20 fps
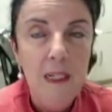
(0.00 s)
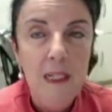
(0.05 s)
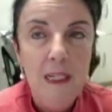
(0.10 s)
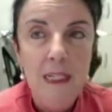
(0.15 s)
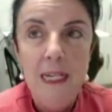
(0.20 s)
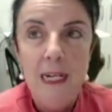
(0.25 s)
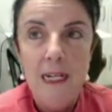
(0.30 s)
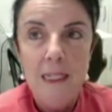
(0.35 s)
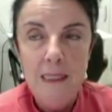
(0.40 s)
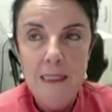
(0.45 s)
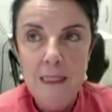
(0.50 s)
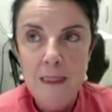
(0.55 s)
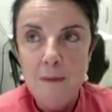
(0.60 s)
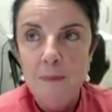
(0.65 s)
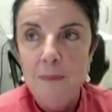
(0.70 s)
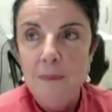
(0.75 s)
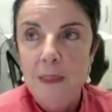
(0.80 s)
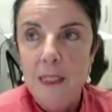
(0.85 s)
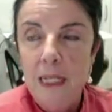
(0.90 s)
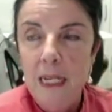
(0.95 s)
E
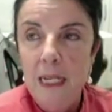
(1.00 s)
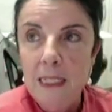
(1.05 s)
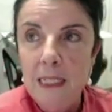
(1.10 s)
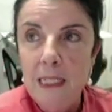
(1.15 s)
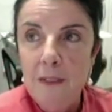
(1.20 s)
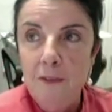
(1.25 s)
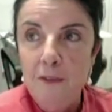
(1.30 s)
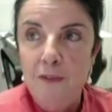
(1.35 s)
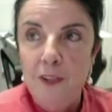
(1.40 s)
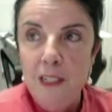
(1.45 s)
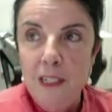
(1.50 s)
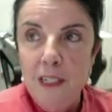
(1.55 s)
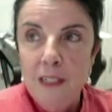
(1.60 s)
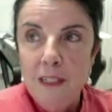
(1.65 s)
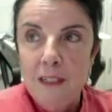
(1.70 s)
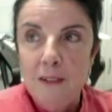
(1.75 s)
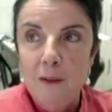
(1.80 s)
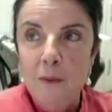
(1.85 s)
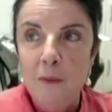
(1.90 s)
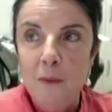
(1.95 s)
aí, é que
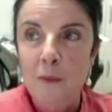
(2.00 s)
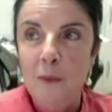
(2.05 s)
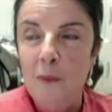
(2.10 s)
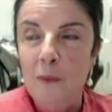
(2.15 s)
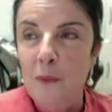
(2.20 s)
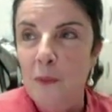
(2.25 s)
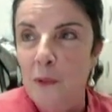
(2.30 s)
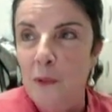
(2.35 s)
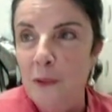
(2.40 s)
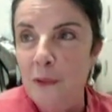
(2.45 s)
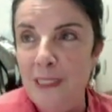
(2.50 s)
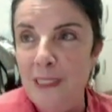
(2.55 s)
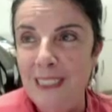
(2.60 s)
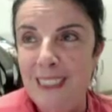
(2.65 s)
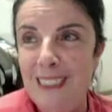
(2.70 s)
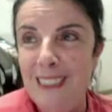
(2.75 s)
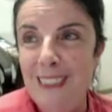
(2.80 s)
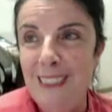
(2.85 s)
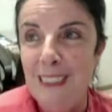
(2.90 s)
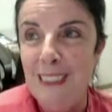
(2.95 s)
vem um, um, o
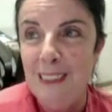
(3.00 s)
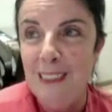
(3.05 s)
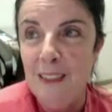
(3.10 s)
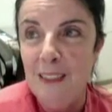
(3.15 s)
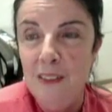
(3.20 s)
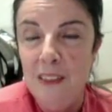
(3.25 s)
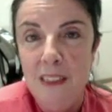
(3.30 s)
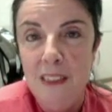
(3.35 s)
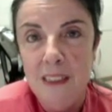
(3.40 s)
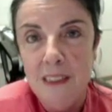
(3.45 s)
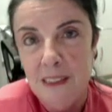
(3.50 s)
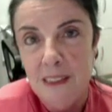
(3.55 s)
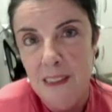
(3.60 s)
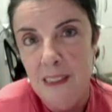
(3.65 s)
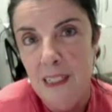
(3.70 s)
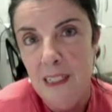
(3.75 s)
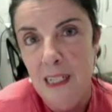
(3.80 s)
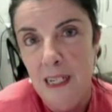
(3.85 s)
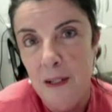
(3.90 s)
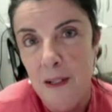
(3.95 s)
seguinte, eu diria
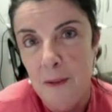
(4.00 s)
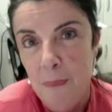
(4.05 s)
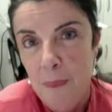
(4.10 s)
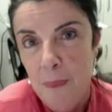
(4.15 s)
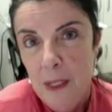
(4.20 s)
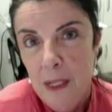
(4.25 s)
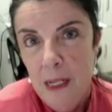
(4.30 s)
assim, que, é,